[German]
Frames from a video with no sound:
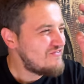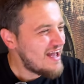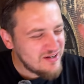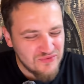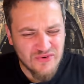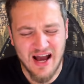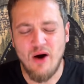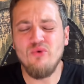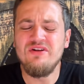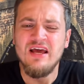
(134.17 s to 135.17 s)
werden
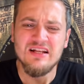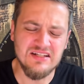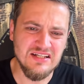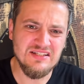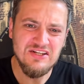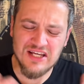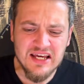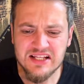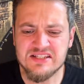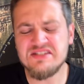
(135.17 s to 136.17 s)
Frauen, die sich
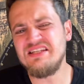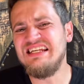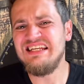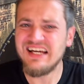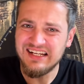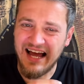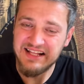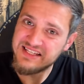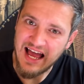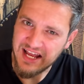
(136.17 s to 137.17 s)
inszenieren
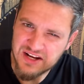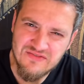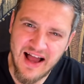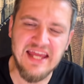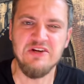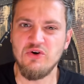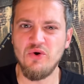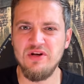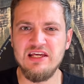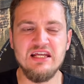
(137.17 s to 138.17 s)
als eine
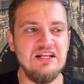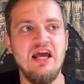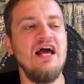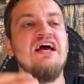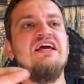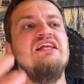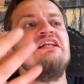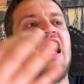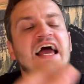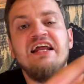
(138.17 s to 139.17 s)
Weinkönigin,
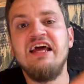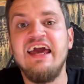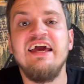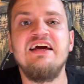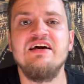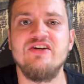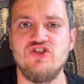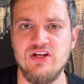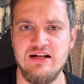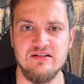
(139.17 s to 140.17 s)
in eine Ecke
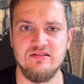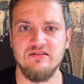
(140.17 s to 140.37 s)
gestellt.